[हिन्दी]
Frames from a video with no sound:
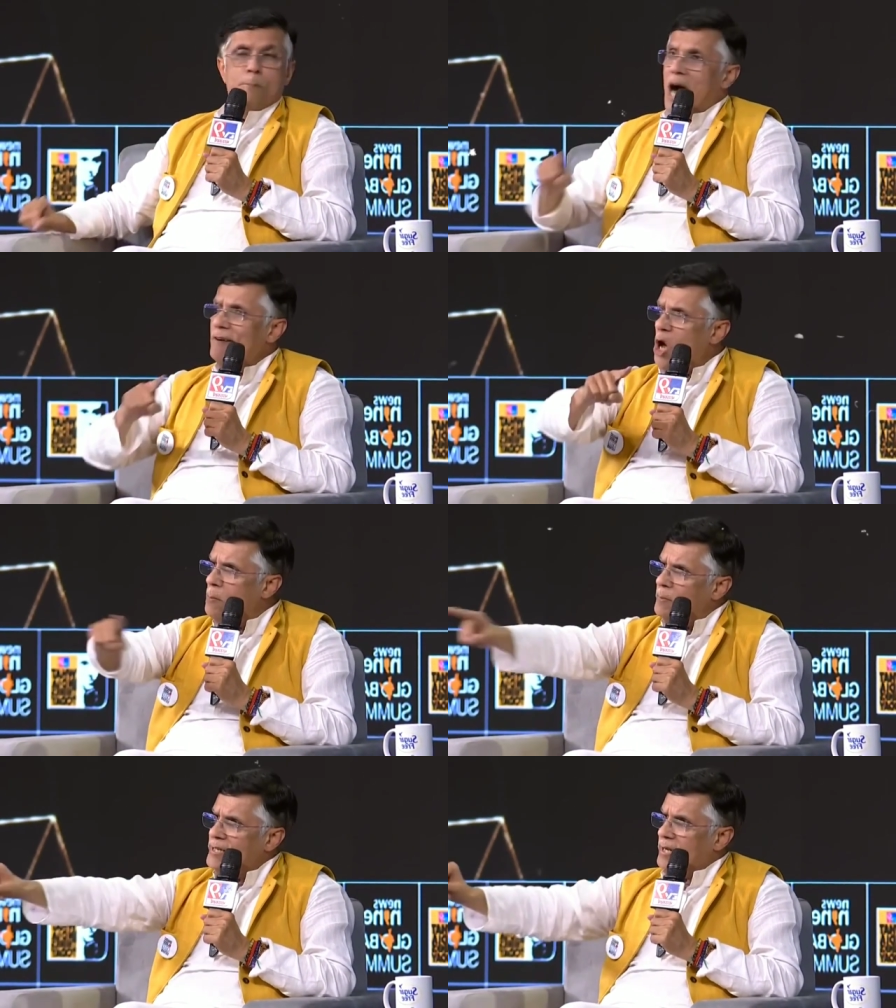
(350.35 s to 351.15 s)
भावनाओं
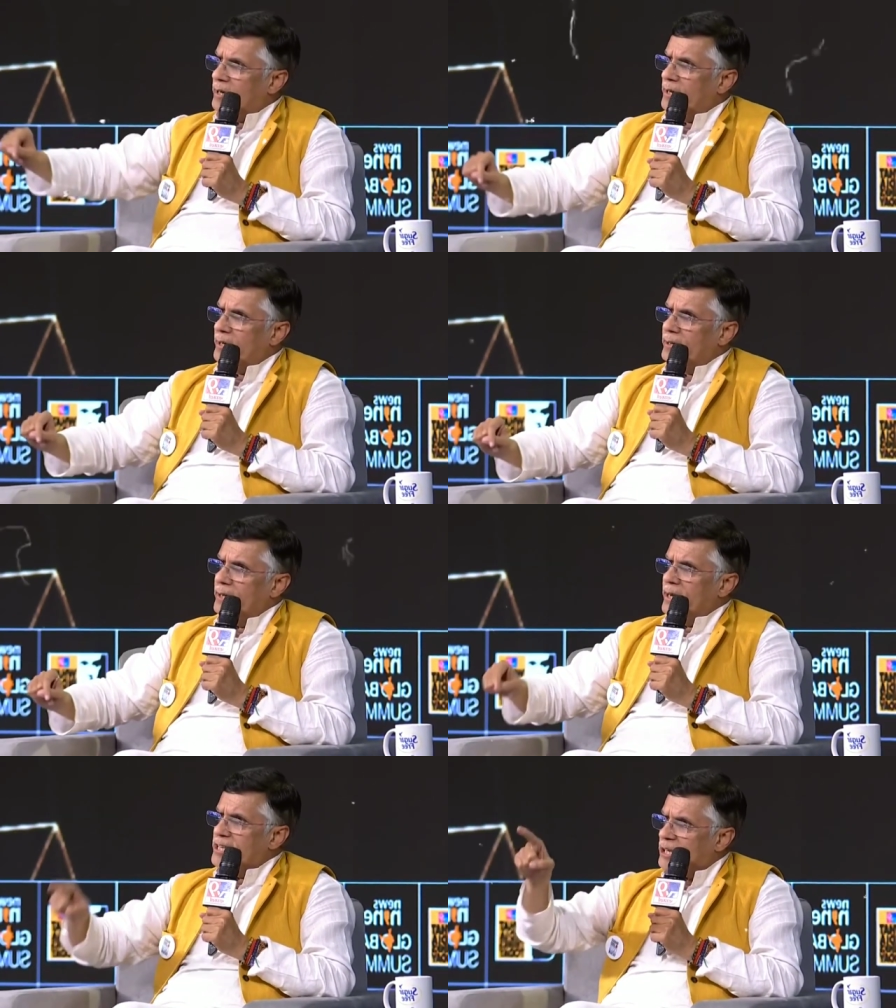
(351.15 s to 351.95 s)
में बिजी रखेंगे
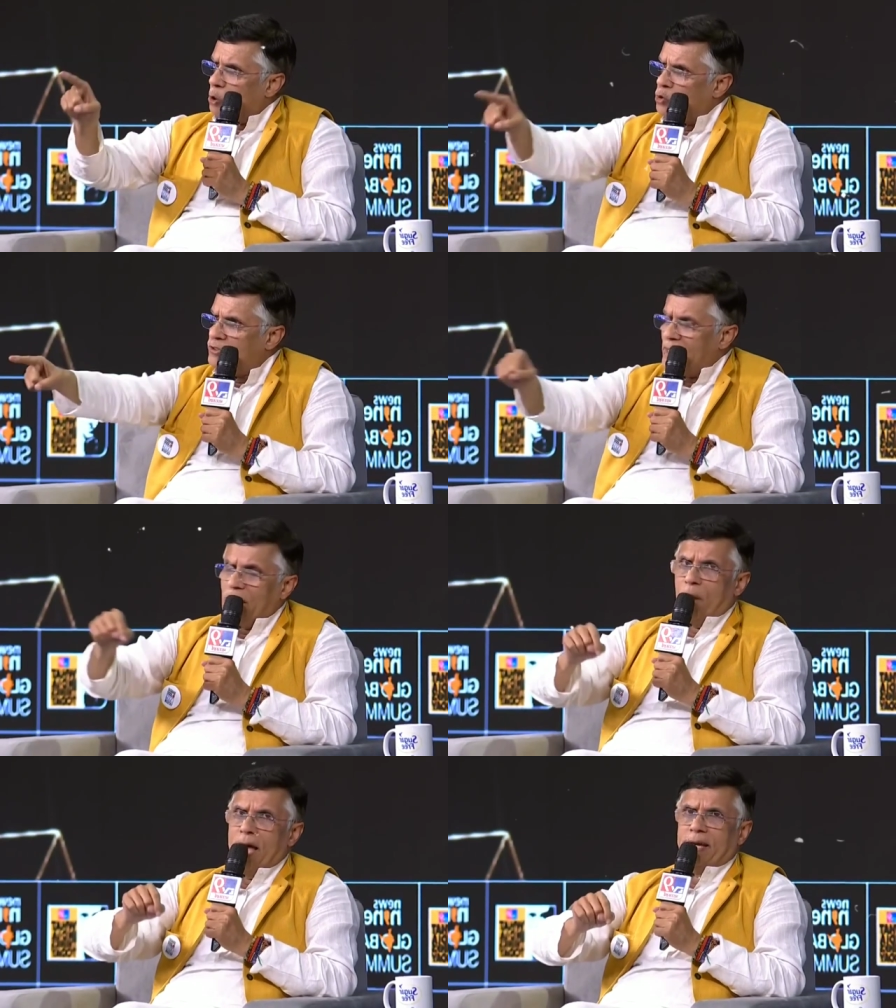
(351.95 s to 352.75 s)
किसी को गुस्सा
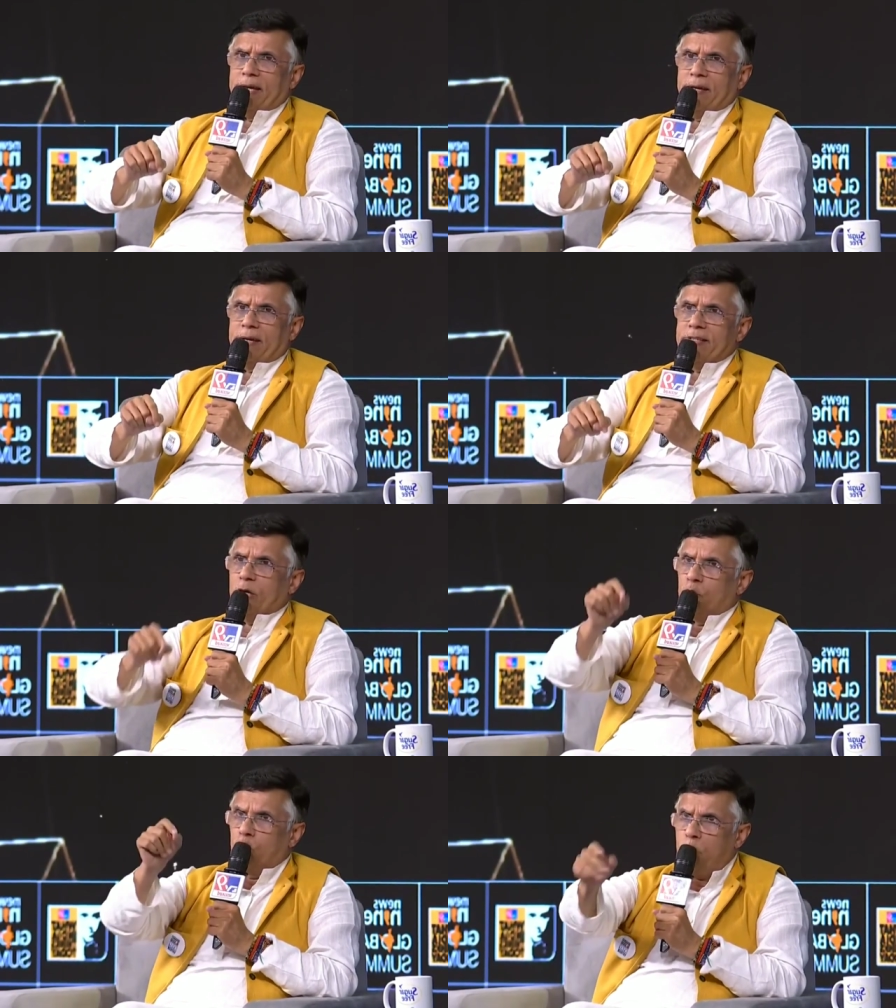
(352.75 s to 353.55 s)
दिलवाएंगे किसी
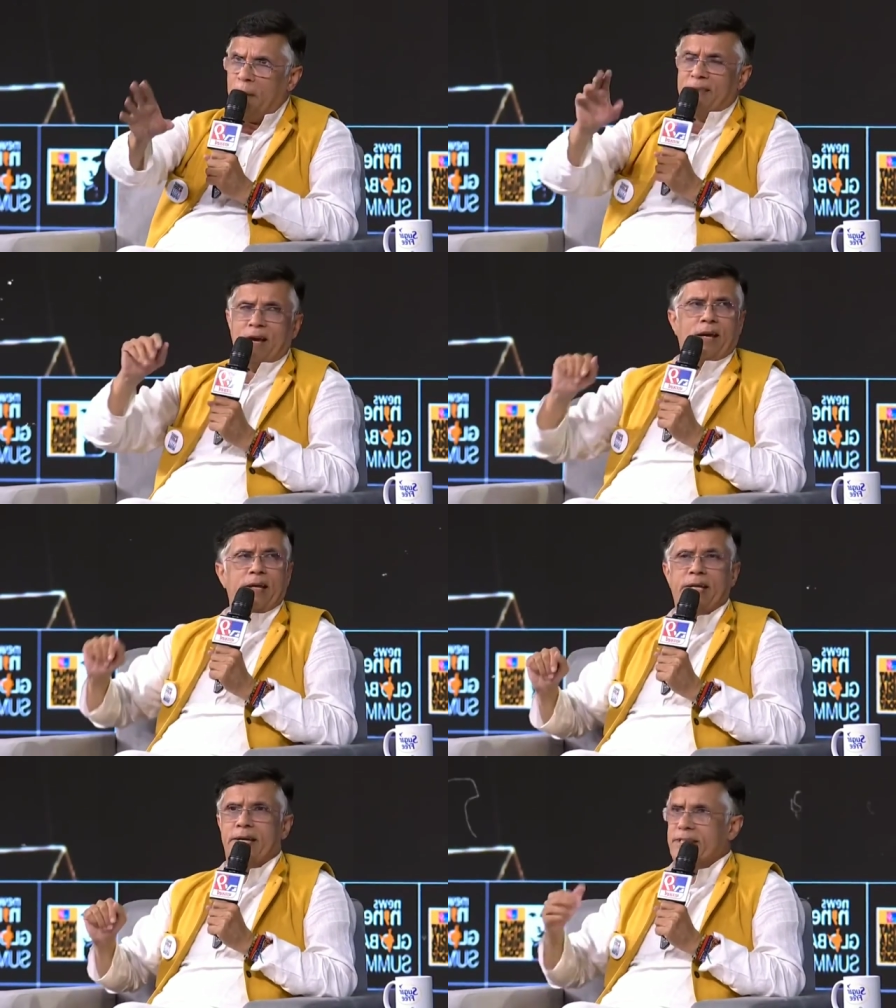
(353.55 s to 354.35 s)
को दुख पैदा
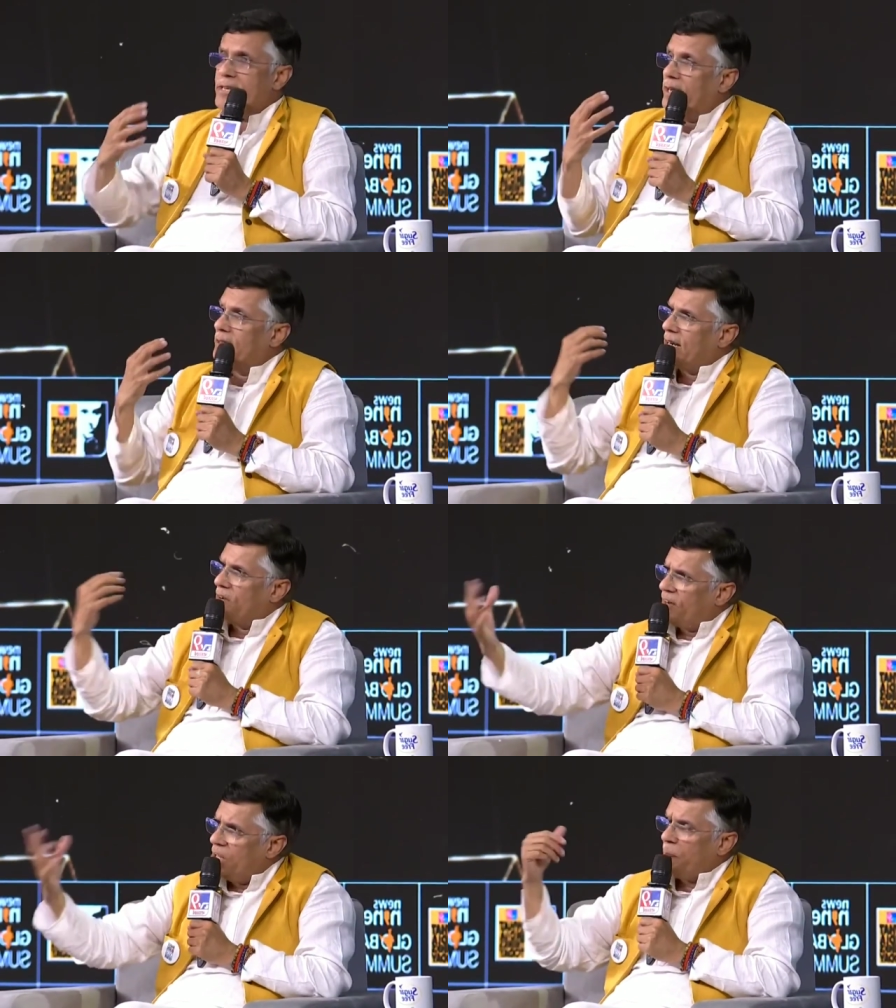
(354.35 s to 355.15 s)
करेंगे किसी के अंदर
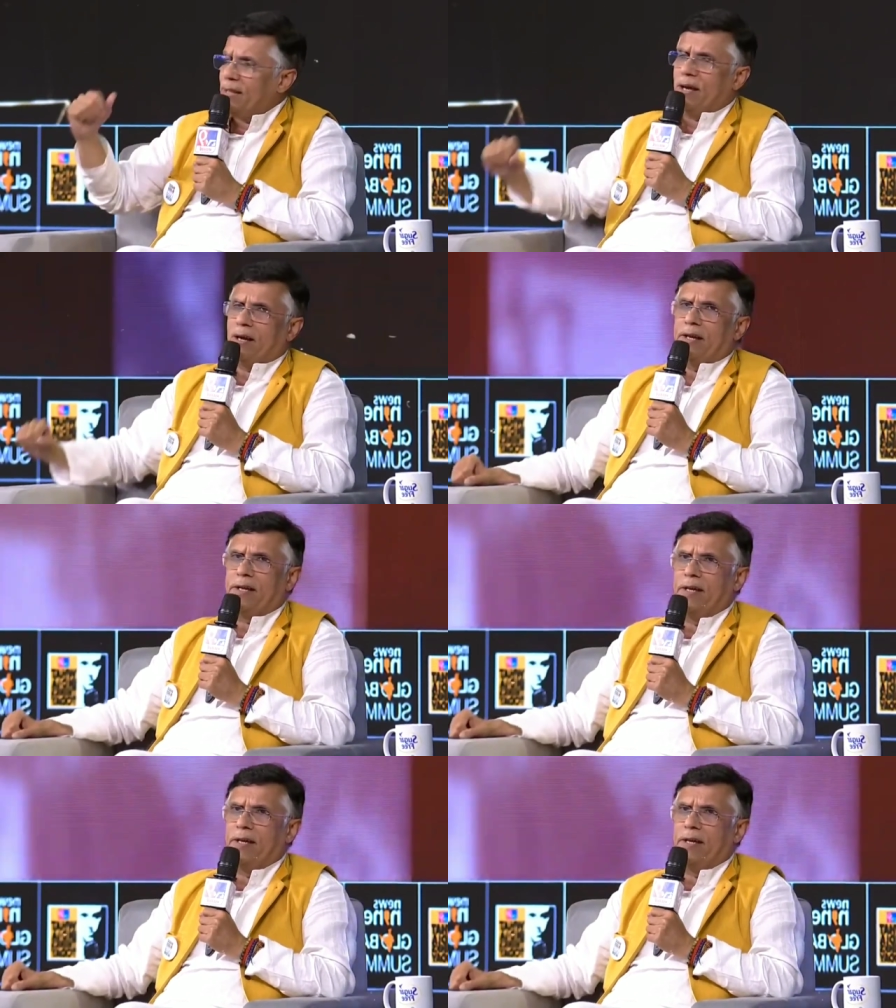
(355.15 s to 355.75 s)
नफरत पैदा करेंगे